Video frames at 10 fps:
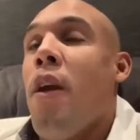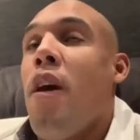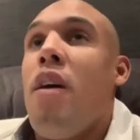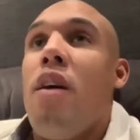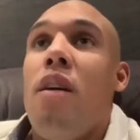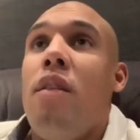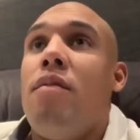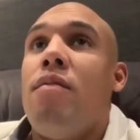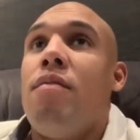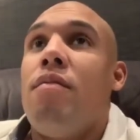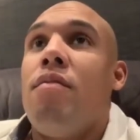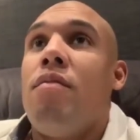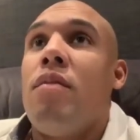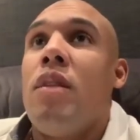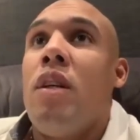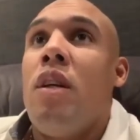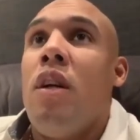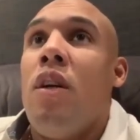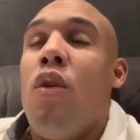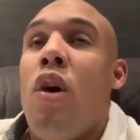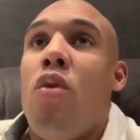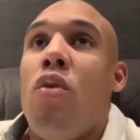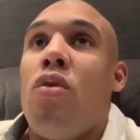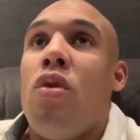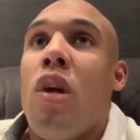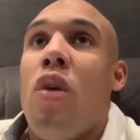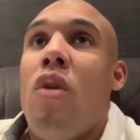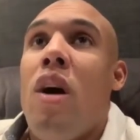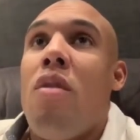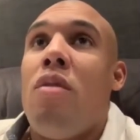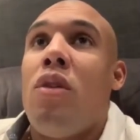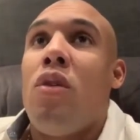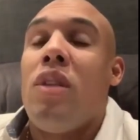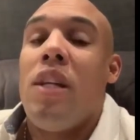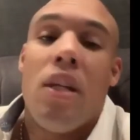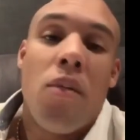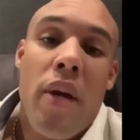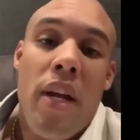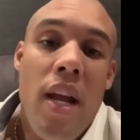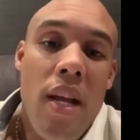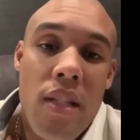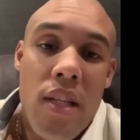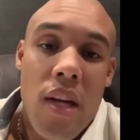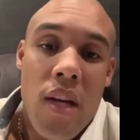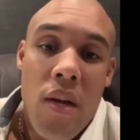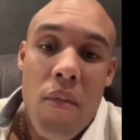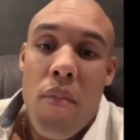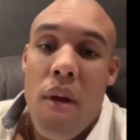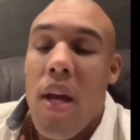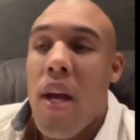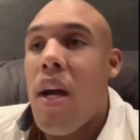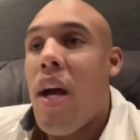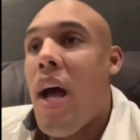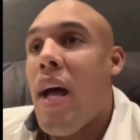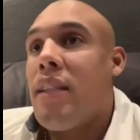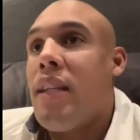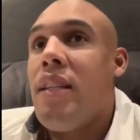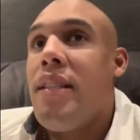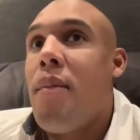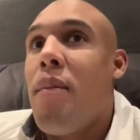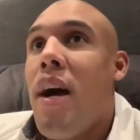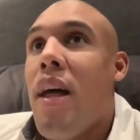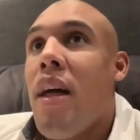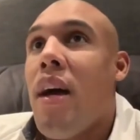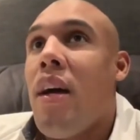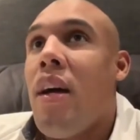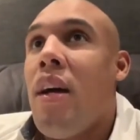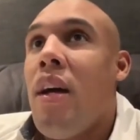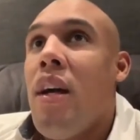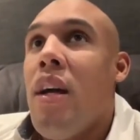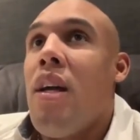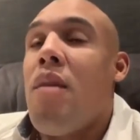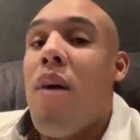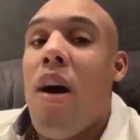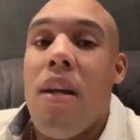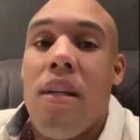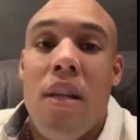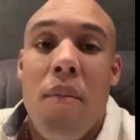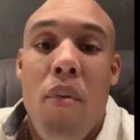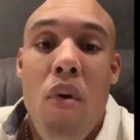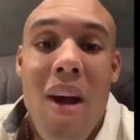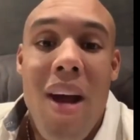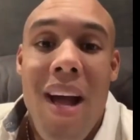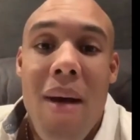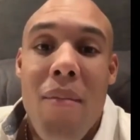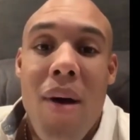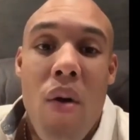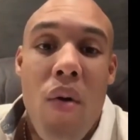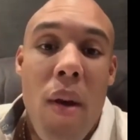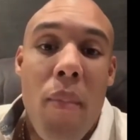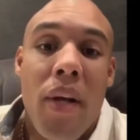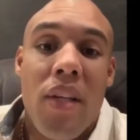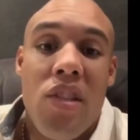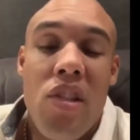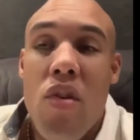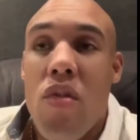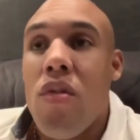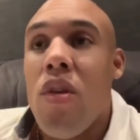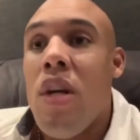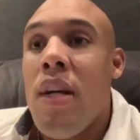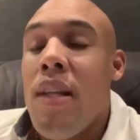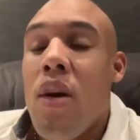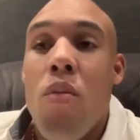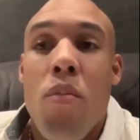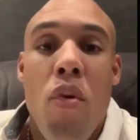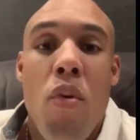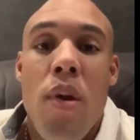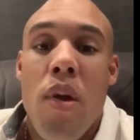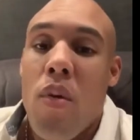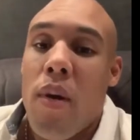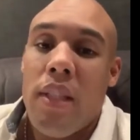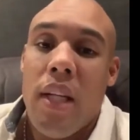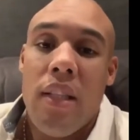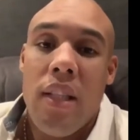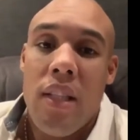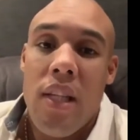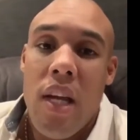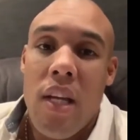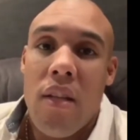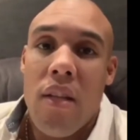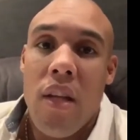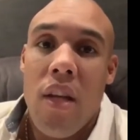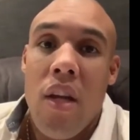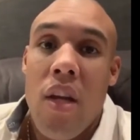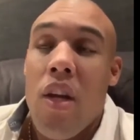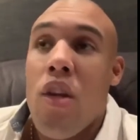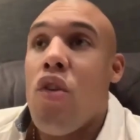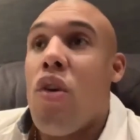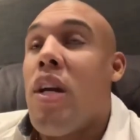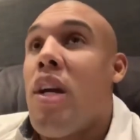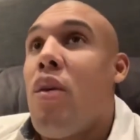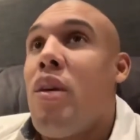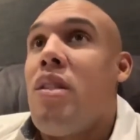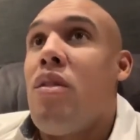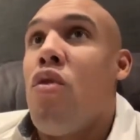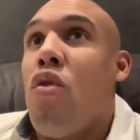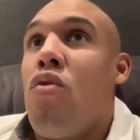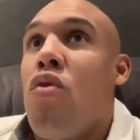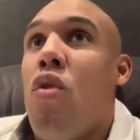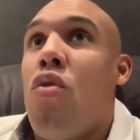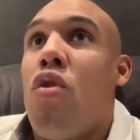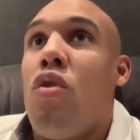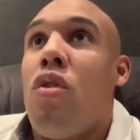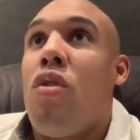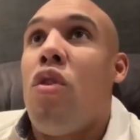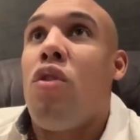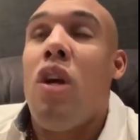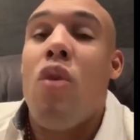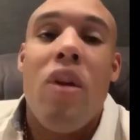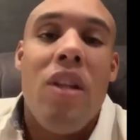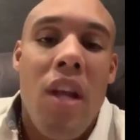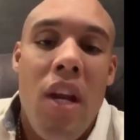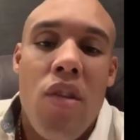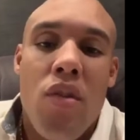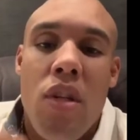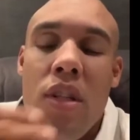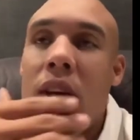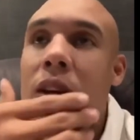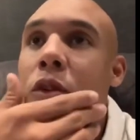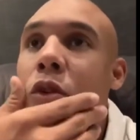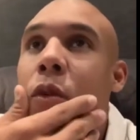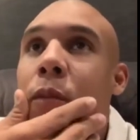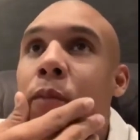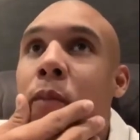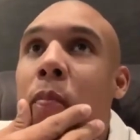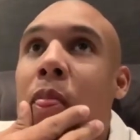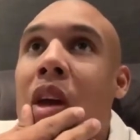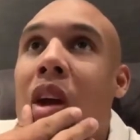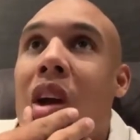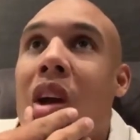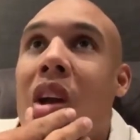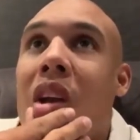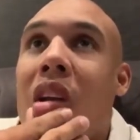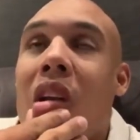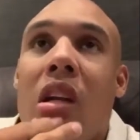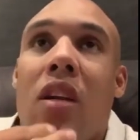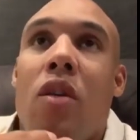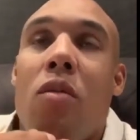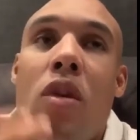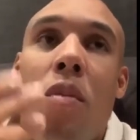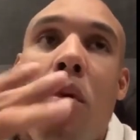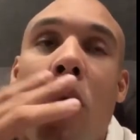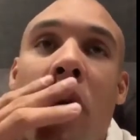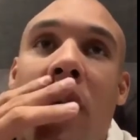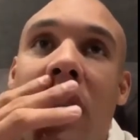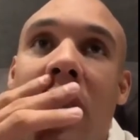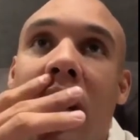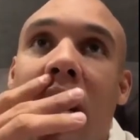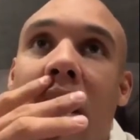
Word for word: Y no es justo que un hábito sin experiencia venga a hacer llamada... y, va, y se ponga bajo la presión de un público bastante exigente. No le quiero, no, no, no, no tengo el derecho ni tengo el, ¿cómo le puedo decir?